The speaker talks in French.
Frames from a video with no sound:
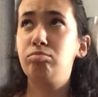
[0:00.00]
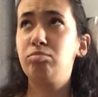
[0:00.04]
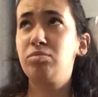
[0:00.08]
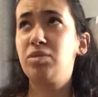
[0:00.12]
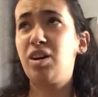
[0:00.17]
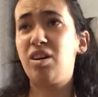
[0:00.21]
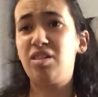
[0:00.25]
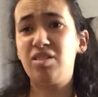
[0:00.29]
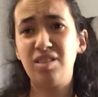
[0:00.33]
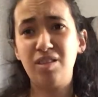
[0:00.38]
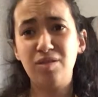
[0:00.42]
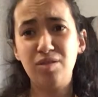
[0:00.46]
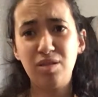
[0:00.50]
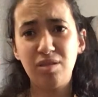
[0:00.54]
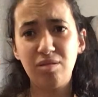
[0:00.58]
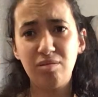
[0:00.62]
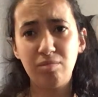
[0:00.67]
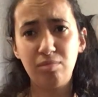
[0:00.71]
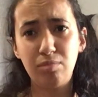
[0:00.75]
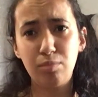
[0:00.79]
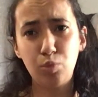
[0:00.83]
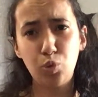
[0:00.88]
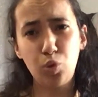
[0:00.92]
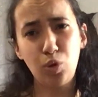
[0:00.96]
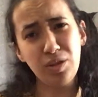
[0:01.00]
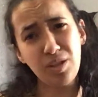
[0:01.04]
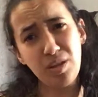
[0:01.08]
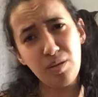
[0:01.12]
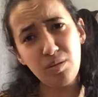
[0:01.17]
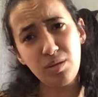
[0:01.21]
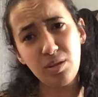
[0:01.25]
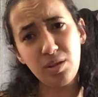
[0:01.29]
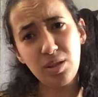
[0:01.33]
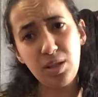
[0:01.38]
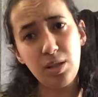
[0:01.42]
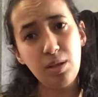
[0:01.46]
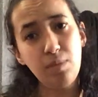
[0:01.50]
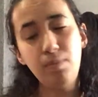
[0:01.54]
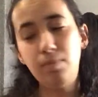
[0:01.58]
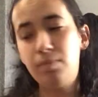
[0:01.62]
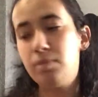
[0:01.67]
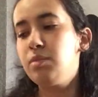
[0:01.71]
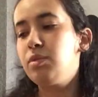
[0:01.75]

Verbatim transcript: 39 euh, centimes.